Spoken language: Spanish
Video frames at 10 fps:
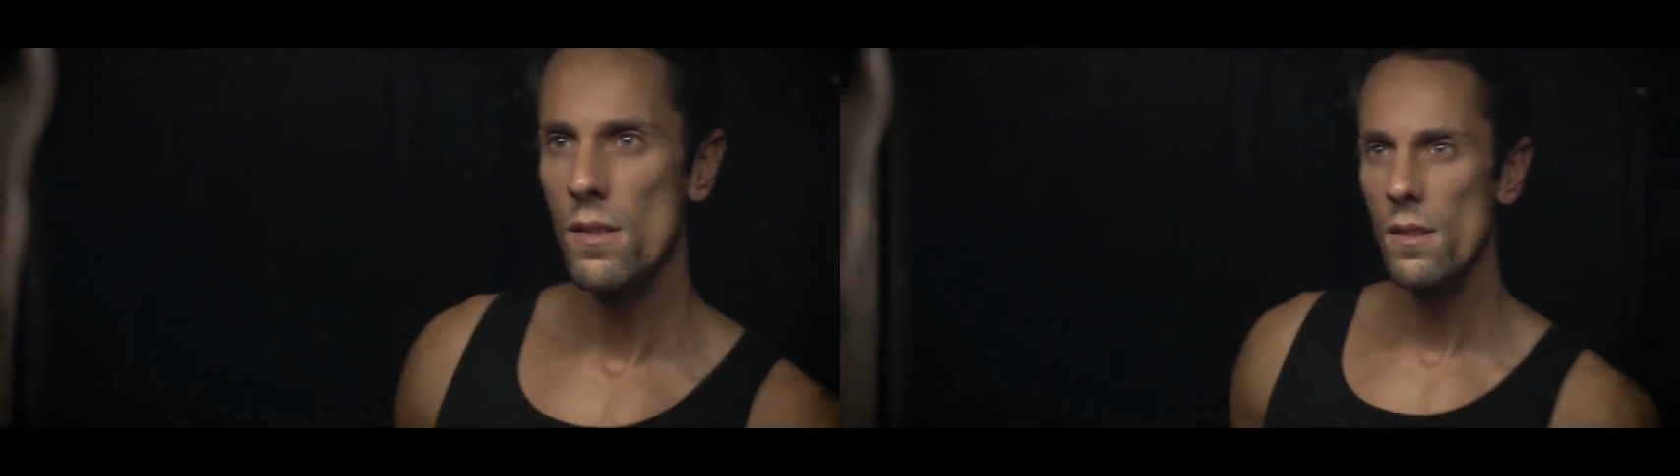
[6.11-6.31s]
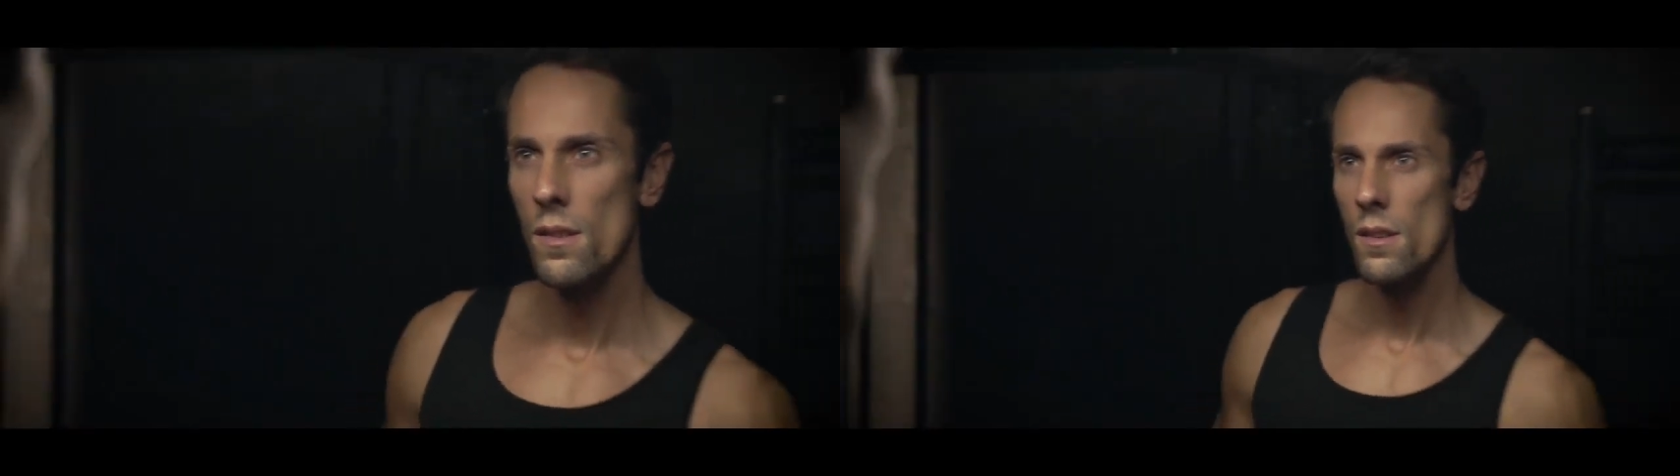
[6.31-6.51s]

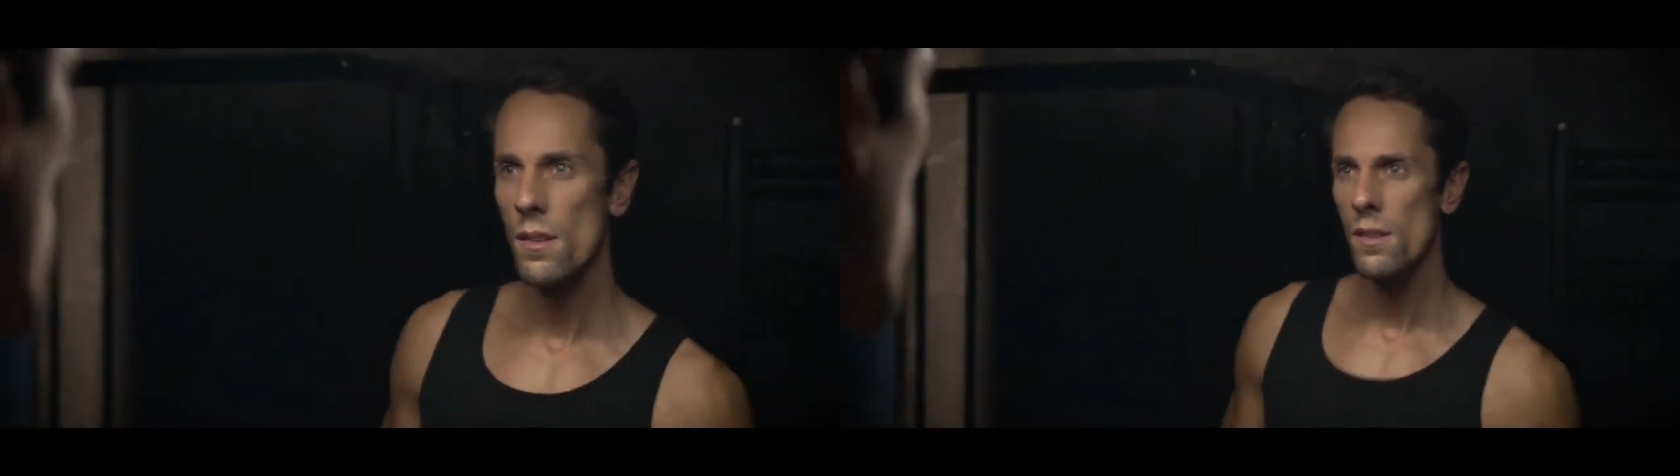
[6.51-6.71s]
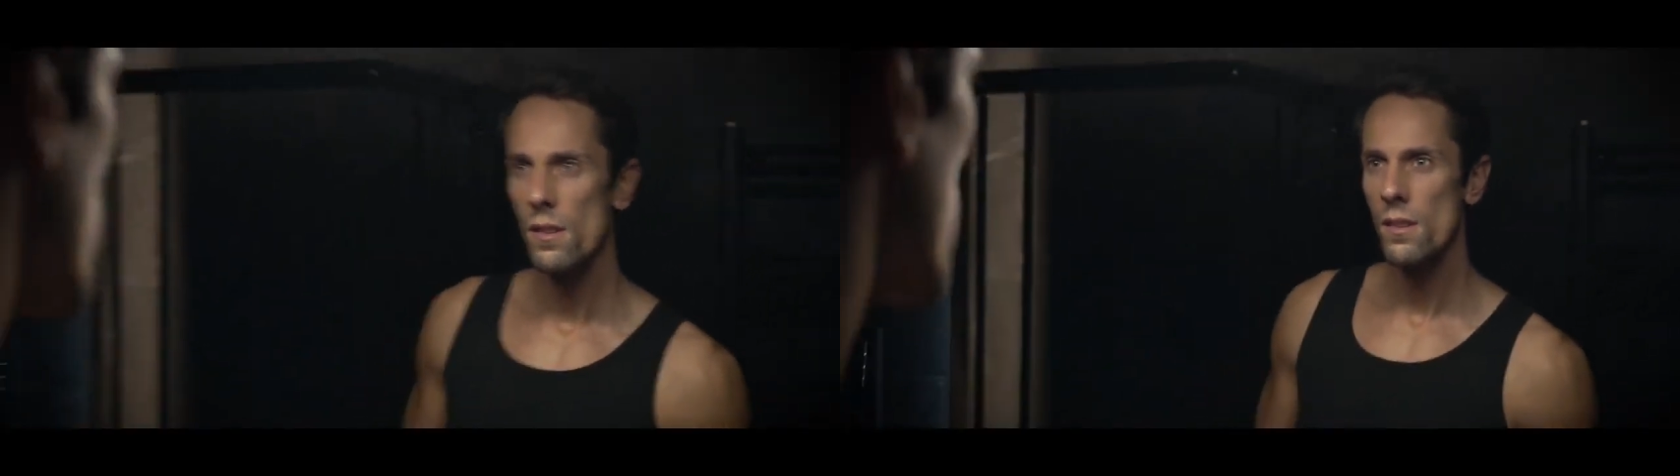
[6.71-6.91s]
¿eh?
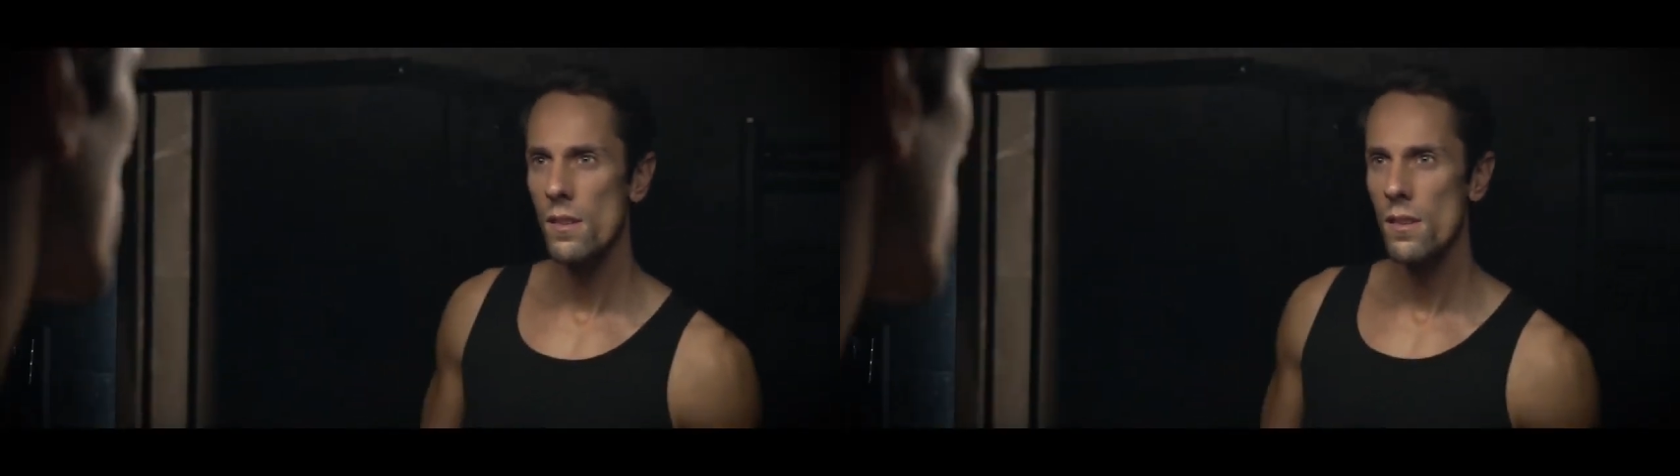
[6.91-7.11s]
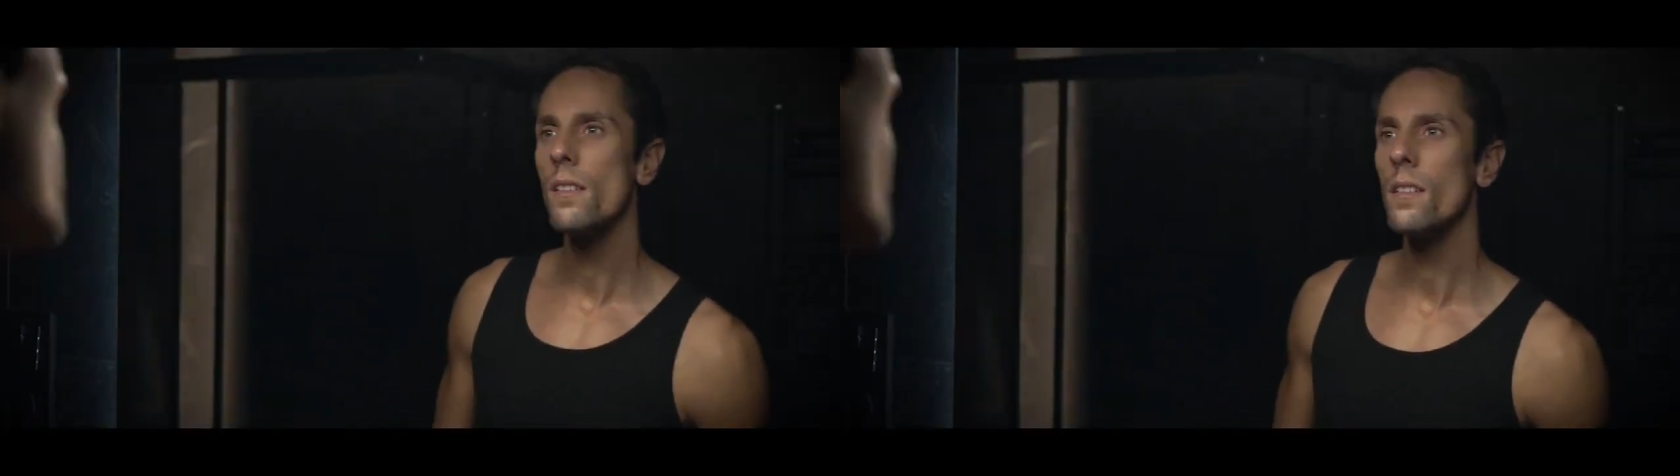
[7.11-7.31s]

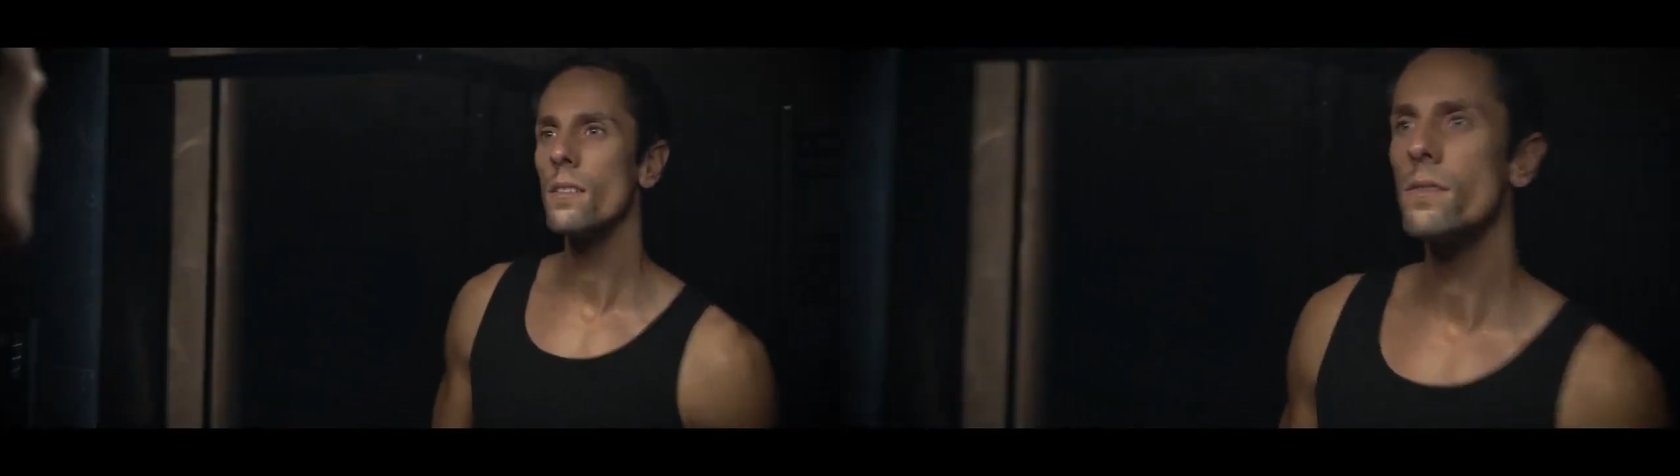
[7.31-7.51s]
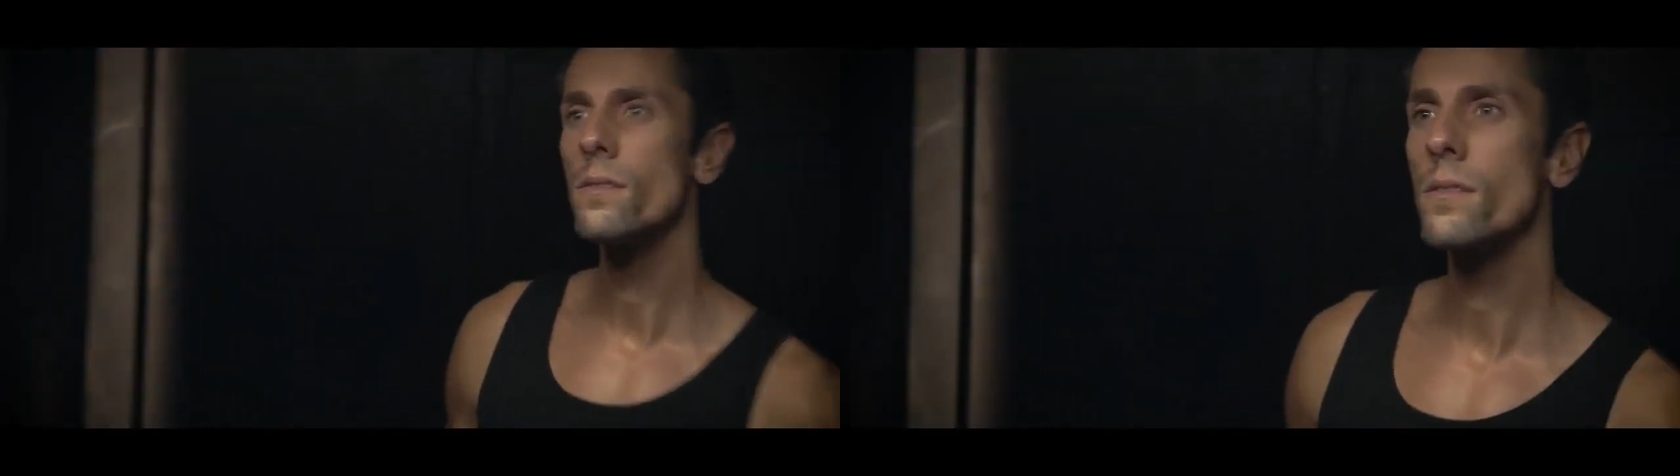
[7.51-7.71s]

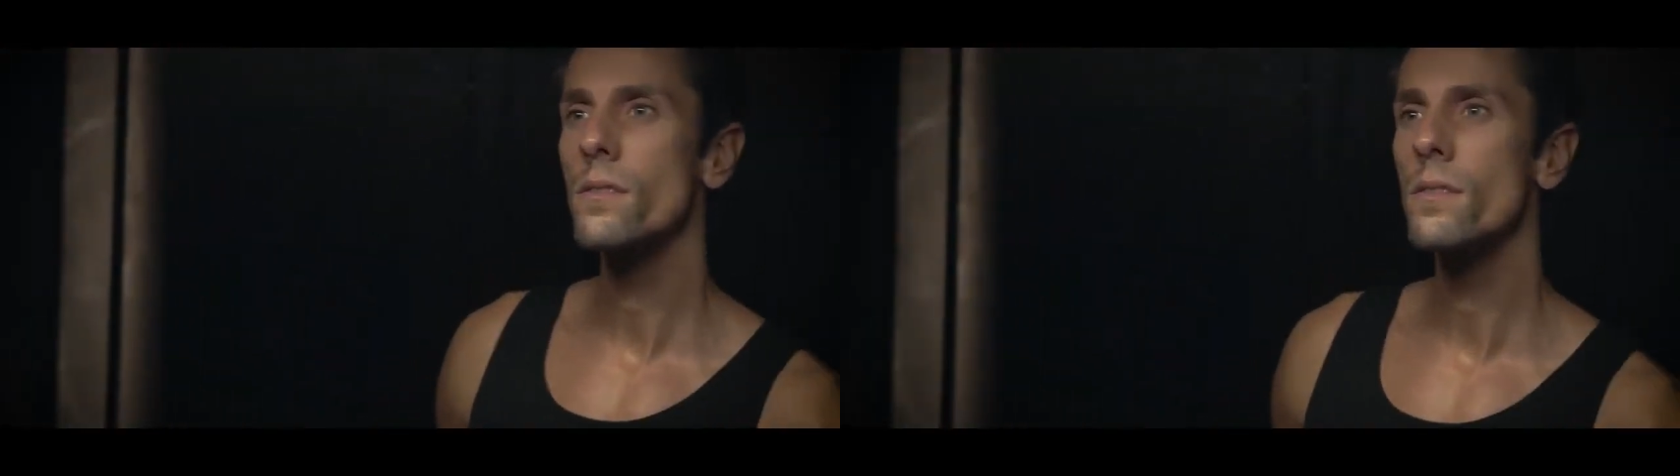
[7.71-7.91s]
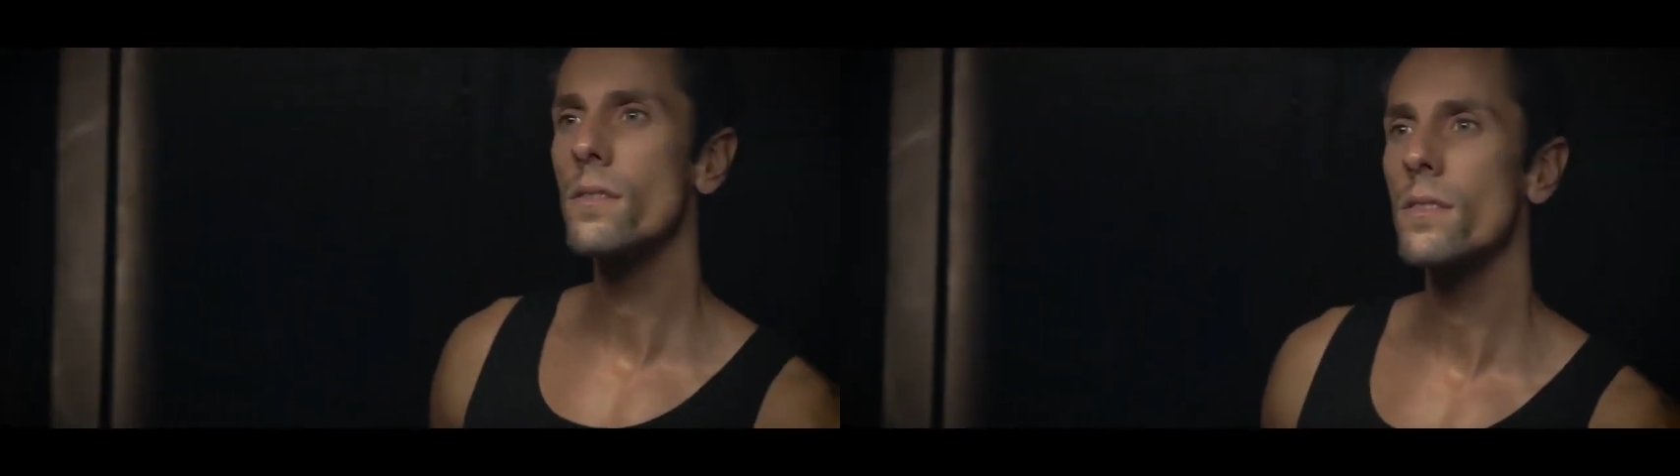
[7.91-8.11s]
A por
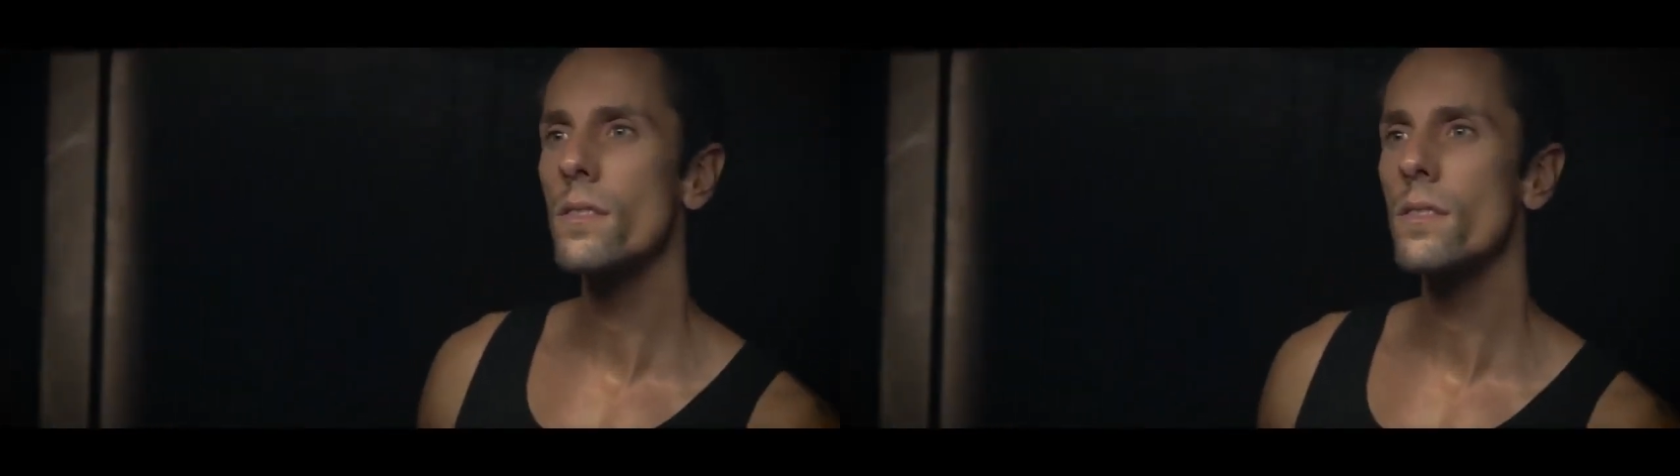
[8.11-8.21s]
ella.